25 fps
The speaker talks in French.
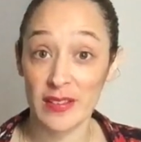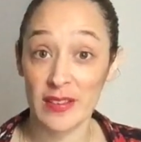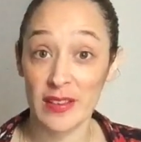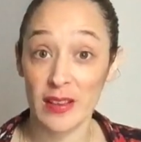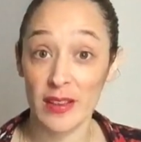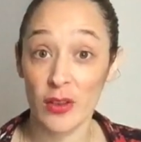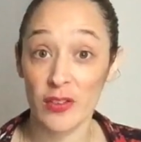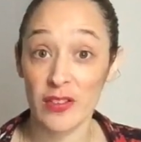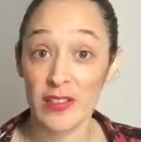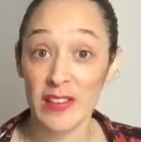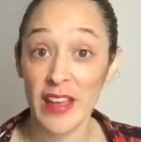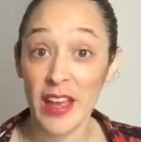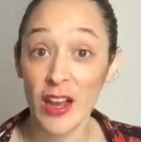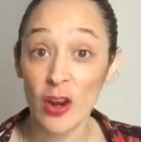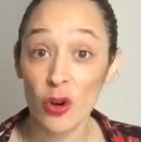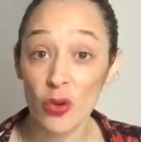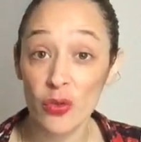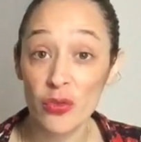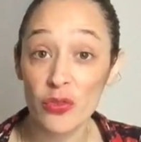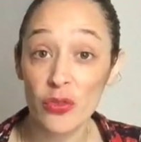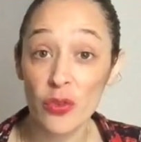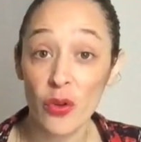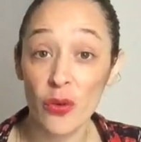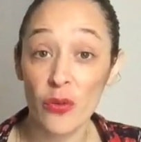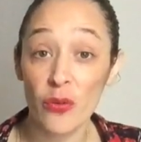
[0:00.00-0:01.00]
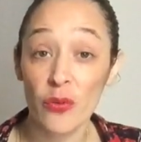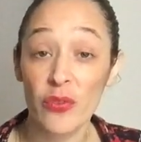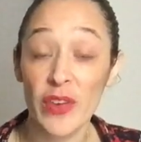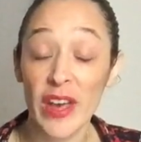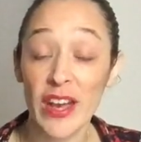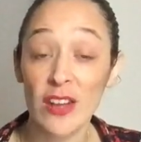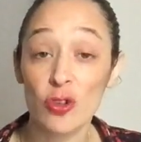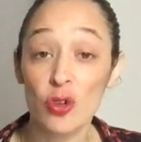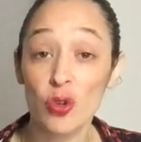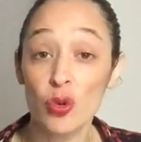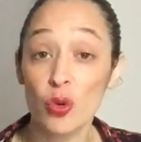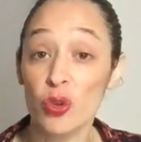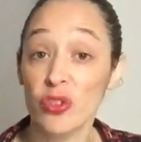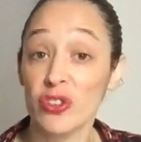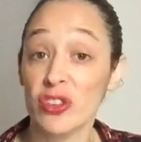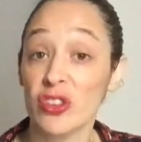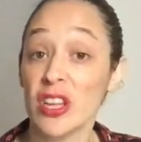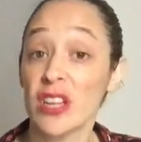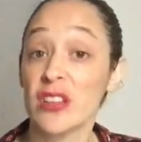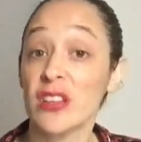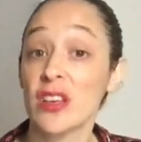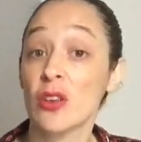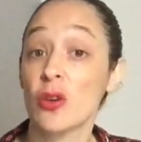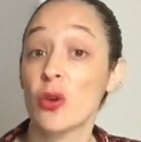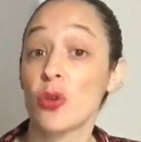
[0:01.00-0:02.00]
C'est un cercle vertueux,
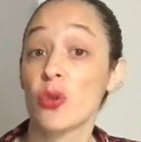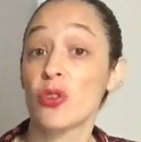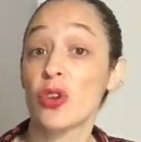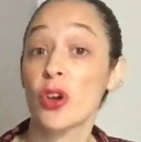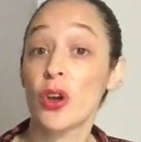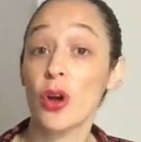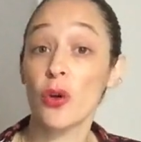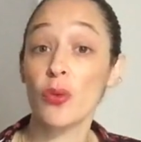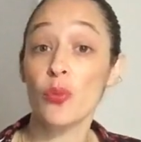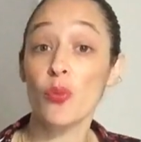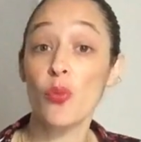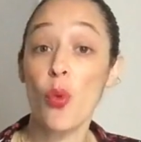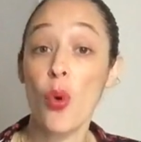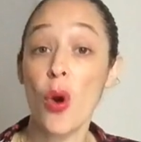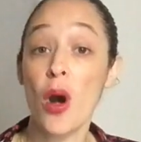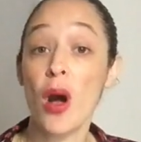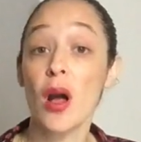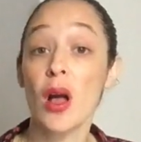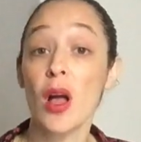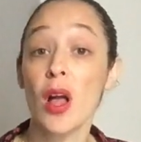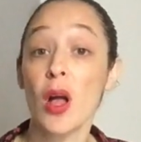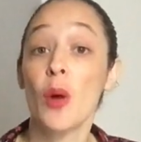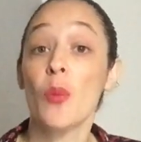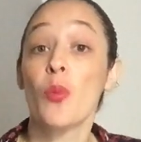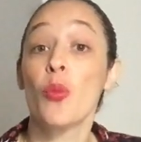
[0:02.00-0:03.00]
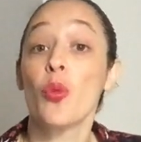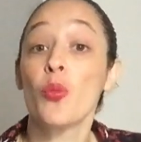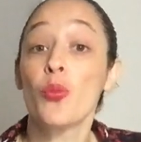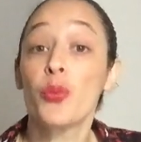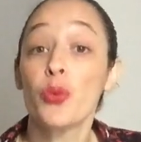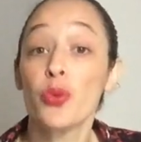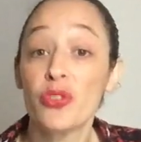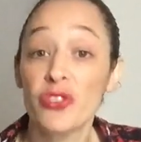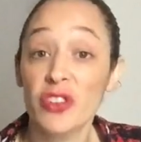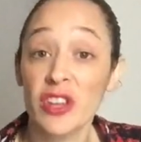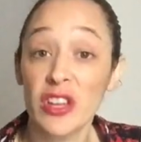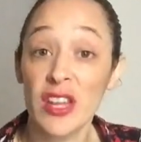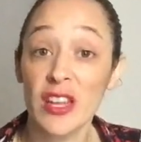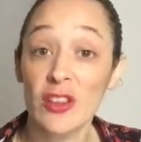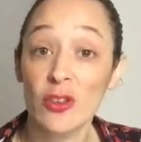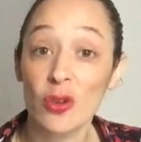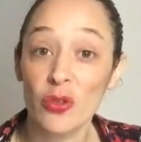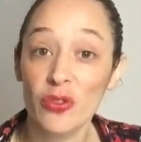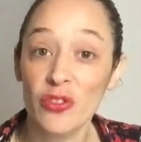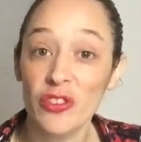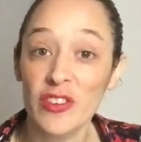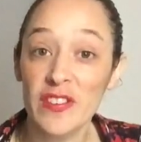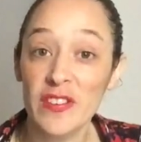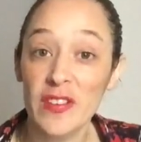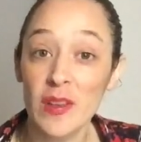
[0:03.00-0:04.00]
c'est-à-dire que quand moi, mon but c'est d'être
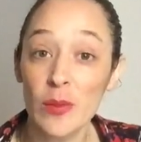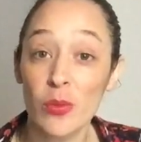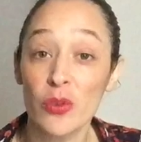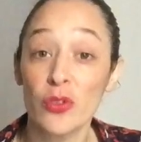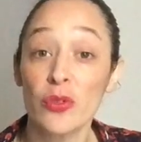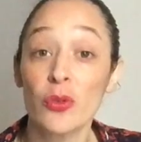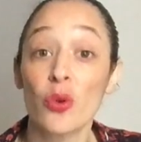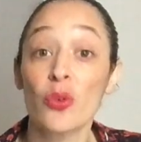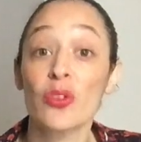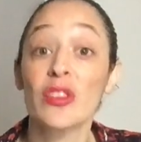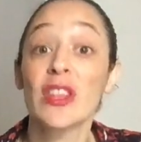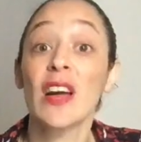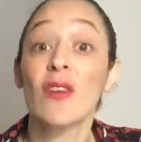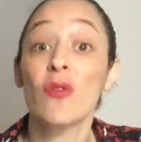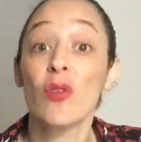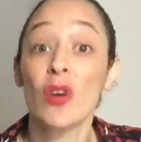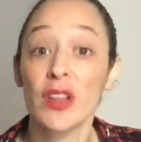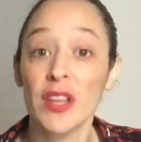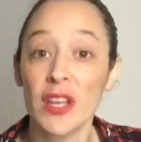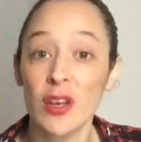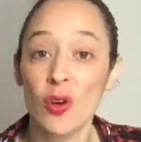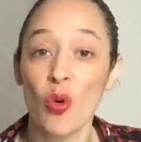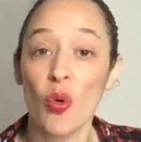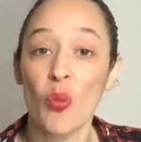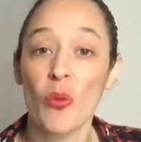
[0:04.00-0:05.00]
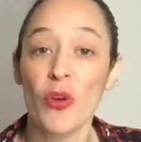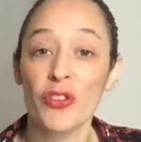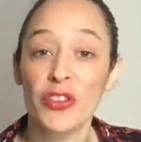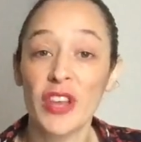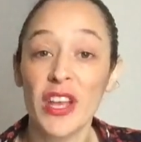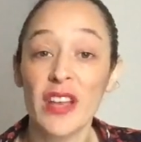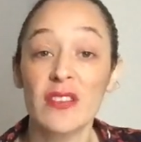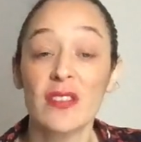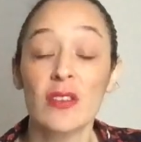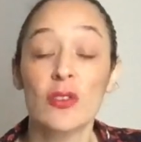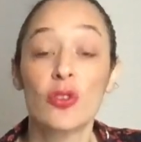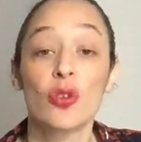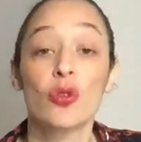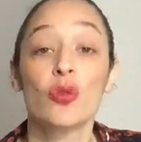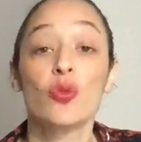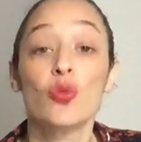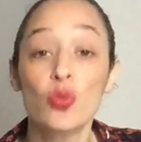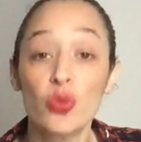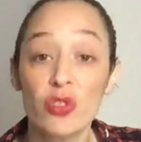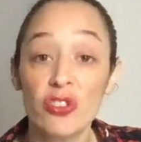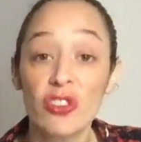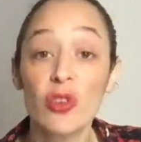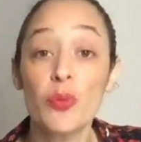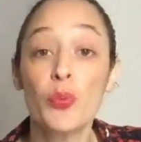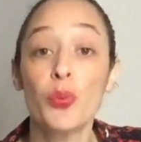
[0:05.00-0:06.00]
visible, donc d'avoir des commentaires, c'est un
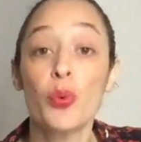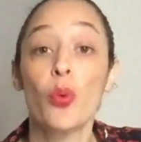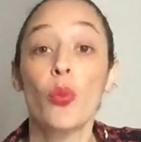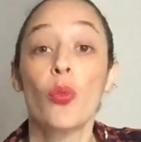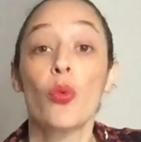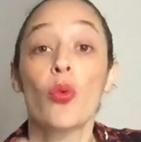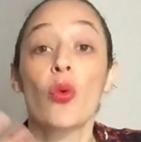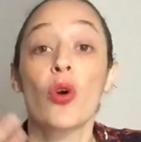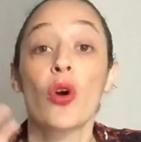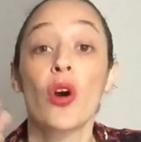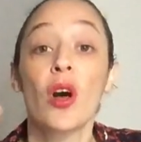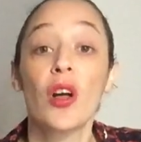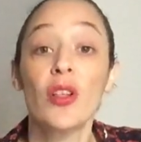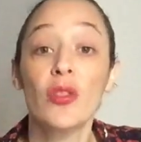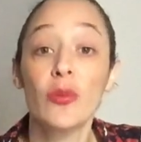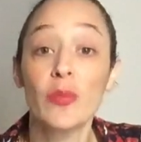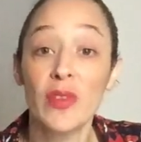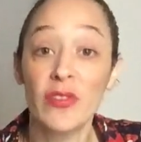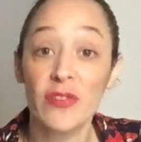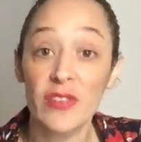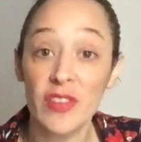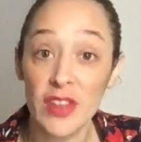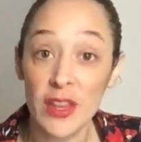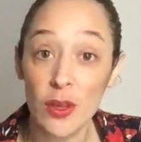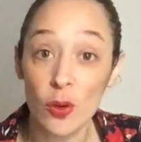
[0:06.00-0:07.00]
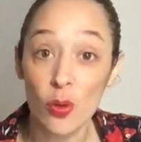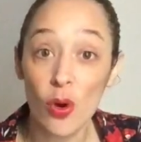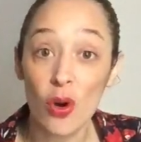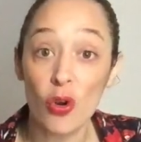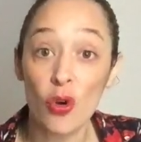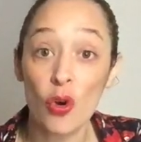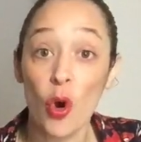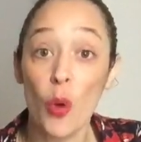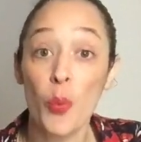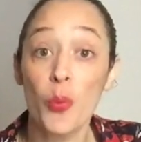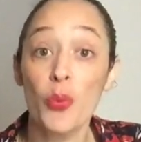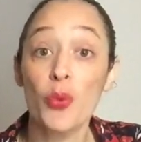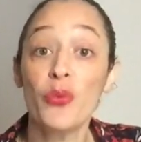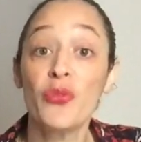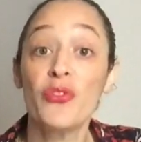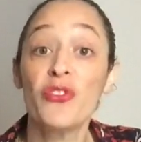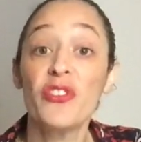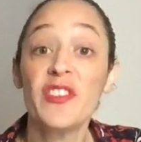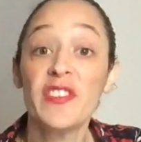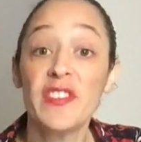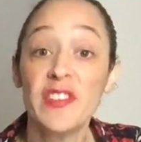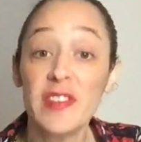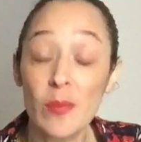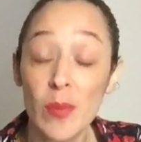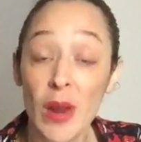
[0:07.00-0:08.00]
outil pour rendre mes vidéos encore plus
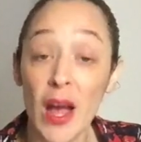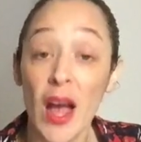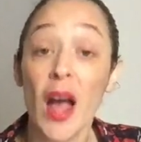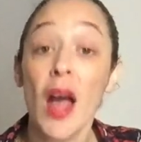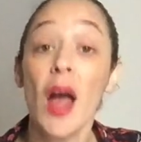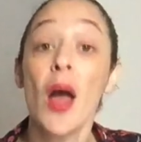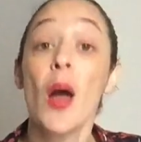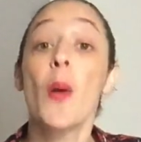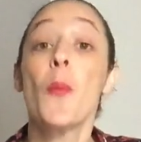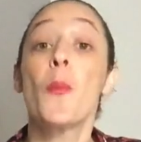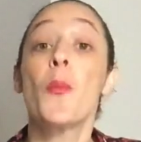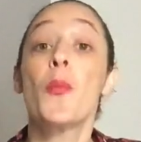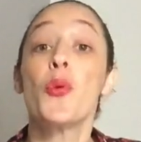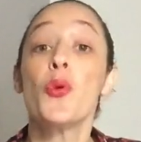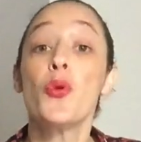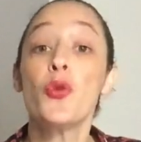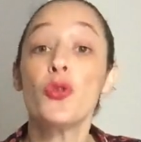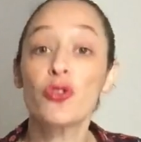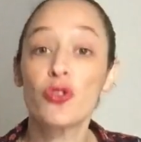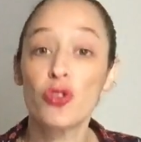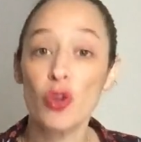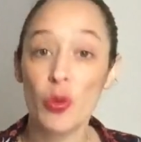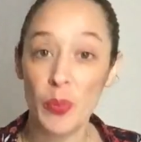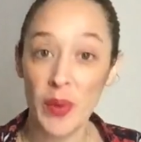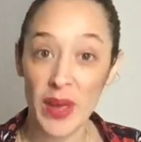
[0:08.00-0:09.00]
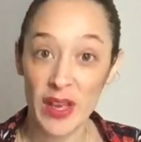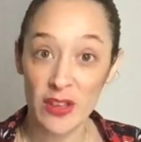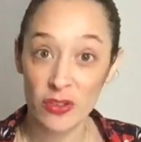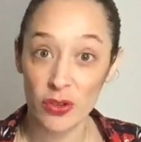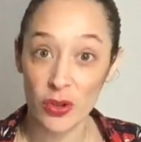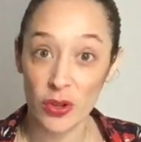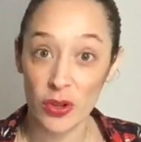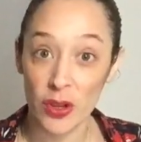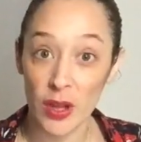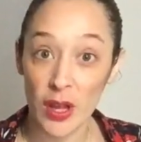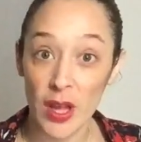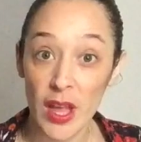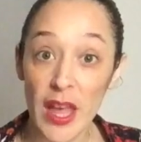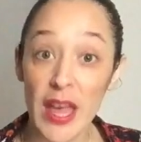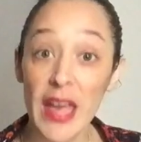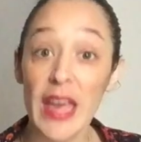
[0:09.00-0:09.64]
visibles plus de personnes.